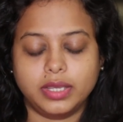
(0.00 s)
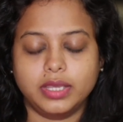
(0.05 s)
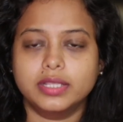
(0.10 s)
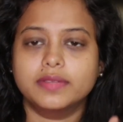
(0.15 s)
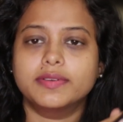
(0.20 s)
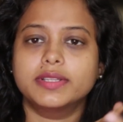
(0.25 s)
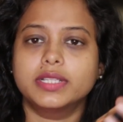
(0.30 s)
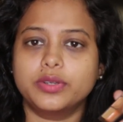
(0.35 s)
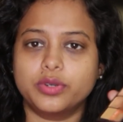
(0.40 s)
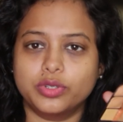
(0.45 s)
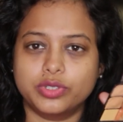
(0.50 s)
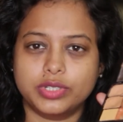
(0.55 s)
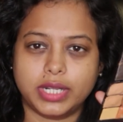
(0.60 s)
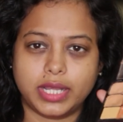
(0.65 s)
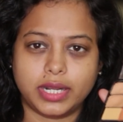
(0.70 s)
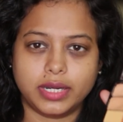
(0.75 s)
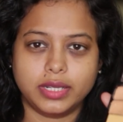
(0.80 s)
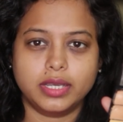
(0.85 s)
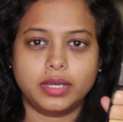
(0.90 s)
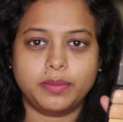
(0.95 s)
இது வந்து கொஞ்சம்
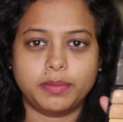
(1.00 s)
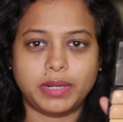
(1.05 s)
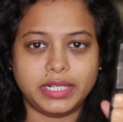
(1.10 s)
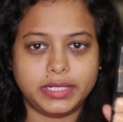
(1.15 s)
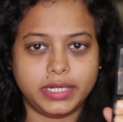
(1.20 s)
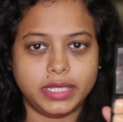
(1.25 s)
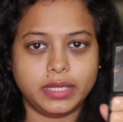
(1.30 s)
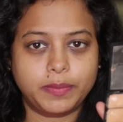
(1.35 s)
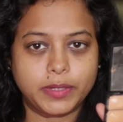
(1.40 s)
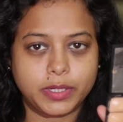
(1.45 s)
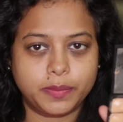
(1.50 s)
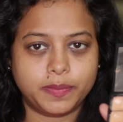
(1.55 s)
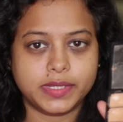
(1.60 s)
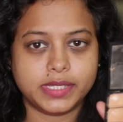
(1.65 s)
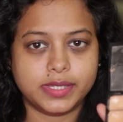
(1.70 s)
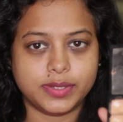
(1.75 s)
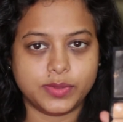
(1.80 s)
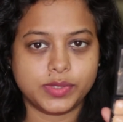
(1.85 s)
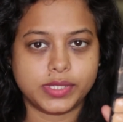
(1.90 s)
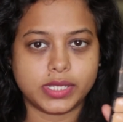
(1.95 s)
நிறைய மல்டி
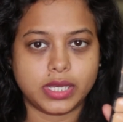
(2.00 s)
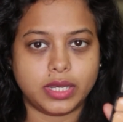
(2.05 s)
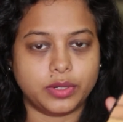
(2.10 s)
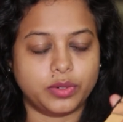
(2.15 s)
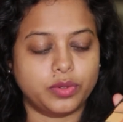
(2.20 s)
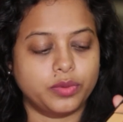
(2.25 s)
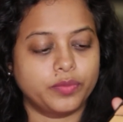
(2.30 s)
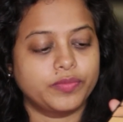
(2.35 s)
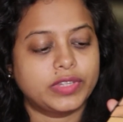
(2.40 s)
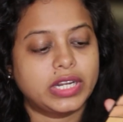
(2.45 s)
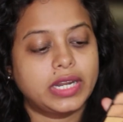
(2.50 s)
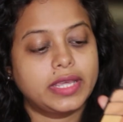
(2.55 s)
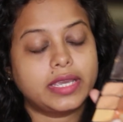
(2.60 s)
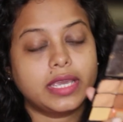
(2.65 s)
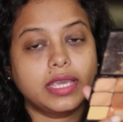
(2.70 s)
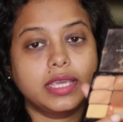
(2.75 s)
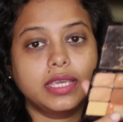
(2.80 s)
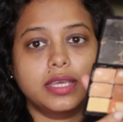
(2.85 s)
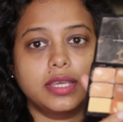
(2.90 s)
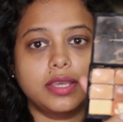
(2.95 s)
பர்பஸ் யூஸாக இருக்கும் லைக்
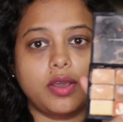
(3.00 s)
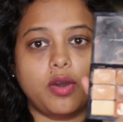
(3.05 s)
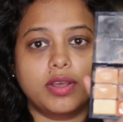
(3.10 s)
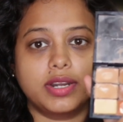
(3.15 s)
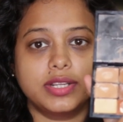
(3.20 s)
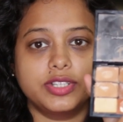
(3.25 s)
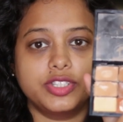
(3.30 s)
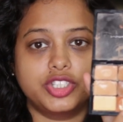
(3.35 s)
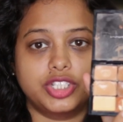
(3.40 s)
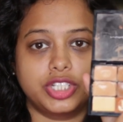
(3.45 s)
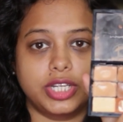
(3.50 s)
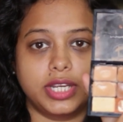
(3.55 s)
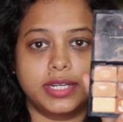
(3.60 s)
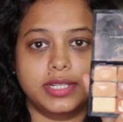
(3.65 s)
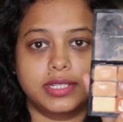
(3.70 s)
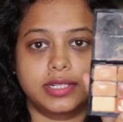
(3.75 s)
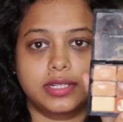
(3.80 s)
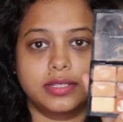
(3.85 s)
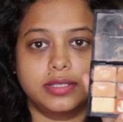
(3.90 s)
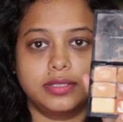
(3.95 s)
இங்கே ஆரஞ்ச் ஷேட்
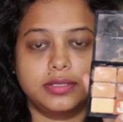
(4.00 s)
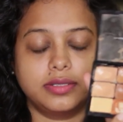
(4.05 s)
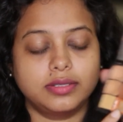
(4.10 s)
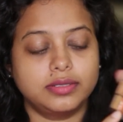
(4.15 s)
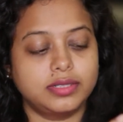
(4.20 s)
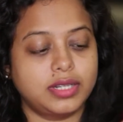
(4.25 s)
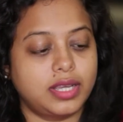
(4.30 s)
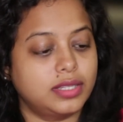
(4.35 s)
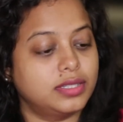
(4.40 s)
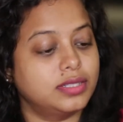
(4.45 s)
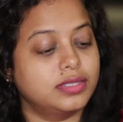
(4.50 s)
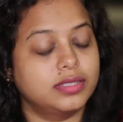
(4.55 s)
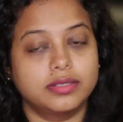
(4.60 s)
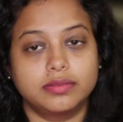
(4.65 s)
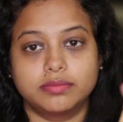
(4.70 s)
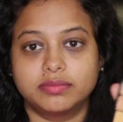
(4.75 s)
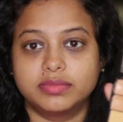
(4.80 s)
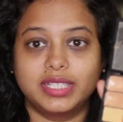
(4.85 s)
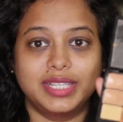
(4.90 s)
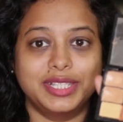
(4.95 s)
இருக்குது நான் அது
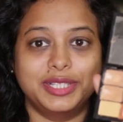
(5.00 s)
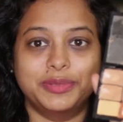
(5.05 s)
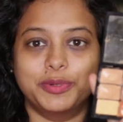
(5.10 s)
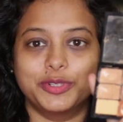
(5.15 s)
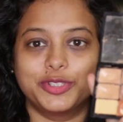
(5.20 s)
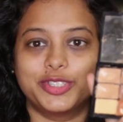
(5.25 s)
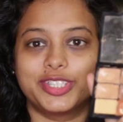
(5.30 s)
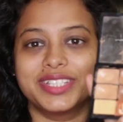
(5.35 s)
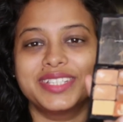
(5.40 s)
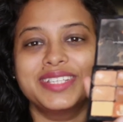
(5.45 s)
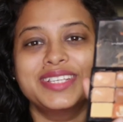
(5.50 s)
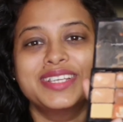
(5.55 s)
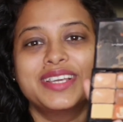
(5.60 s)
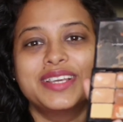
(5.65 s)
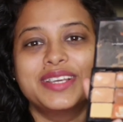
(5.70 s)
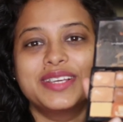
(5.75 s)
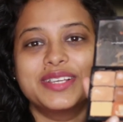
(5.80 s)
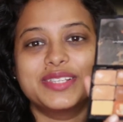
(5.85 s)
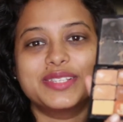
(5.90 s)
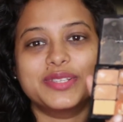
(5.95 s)
தீந்து போச்சு
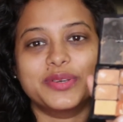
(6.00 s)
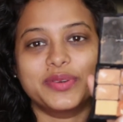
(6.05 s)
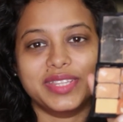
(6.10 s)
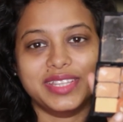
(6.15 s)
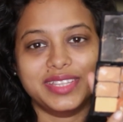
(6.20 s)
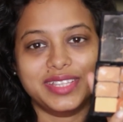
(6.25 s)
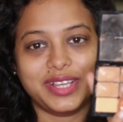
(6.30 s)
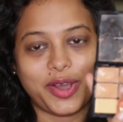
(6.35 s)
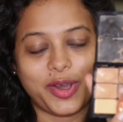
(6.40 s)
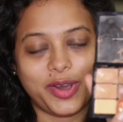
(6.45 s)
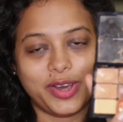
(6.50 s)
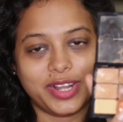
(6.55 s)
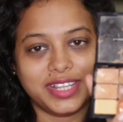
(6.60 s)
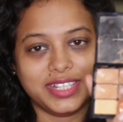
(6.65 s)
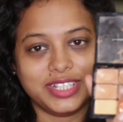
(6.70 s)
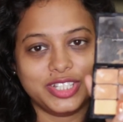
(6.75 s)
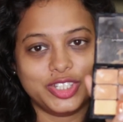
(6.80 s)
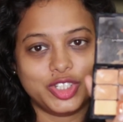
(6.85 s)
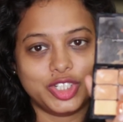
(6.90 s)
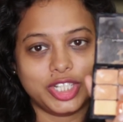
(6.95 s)
ஸோ இந்த
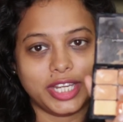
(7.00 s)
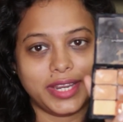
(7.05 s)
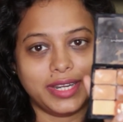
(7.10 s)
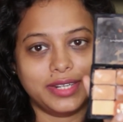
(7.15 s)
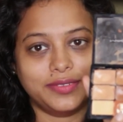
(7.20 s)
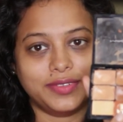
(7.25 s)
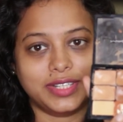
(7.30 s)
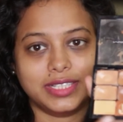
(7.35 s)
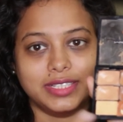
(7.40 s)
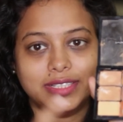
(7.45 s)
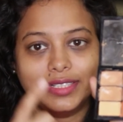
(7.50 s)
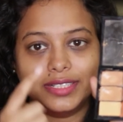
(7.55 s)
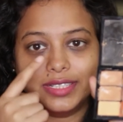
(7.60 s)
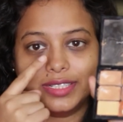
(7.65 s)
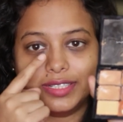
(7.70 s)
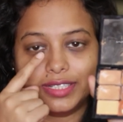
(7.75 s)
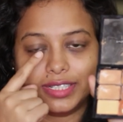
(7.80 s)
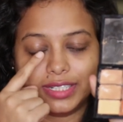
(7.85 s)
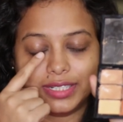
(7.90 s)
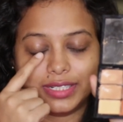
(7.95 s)
ஆரஞ்ச் ஷேட் வந்து
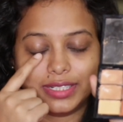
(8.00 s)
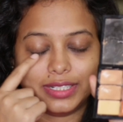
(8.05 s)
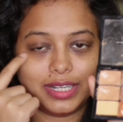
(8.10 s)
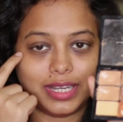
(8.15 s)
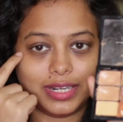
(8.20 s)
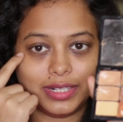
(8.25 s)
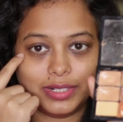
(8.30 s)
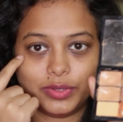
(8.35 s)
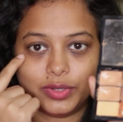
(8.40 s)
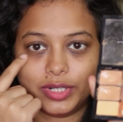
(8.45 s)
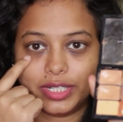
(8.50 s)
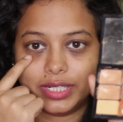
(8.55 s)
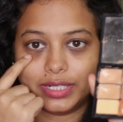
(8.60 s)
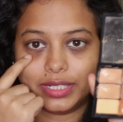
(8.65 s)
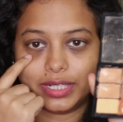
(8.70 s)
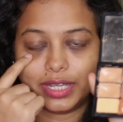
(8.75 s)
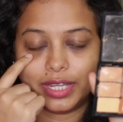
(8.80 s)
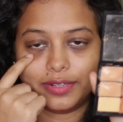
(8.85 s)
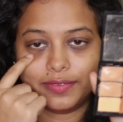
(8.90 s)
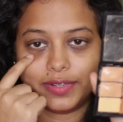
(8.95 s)
கண்ணோட
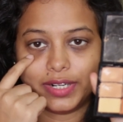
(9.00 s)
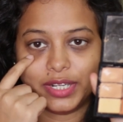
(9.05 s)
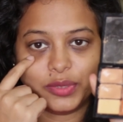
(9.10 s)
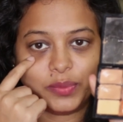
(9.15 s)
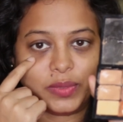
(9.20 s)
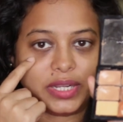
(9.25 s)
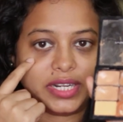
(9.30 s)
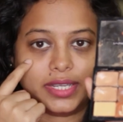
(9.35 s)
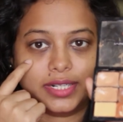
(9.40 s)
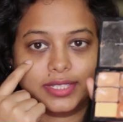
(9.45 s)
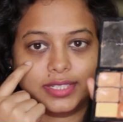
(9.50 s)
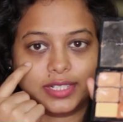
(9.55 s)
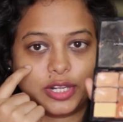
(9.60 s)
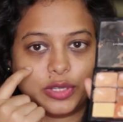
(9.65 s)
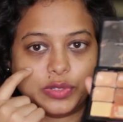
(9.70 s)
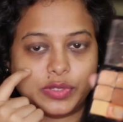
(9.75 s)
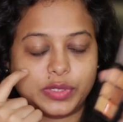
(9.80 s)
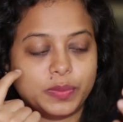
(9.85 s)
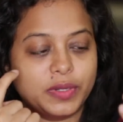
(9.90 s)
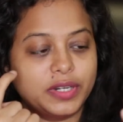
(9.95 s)
கருவளையம் மறைக்கிறதுக்கு
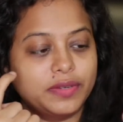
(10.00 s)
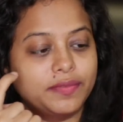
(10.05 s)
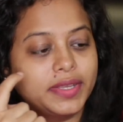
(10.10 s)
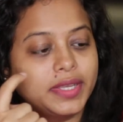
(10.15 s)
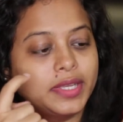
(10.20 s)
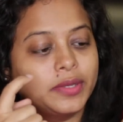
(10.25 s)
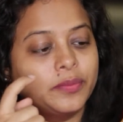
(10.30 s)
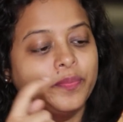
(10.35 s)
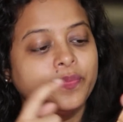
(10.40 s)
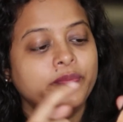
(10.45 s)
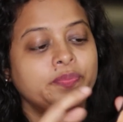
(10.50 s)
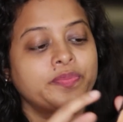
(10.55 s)
நான் யூஸ் பண்ணுவேன்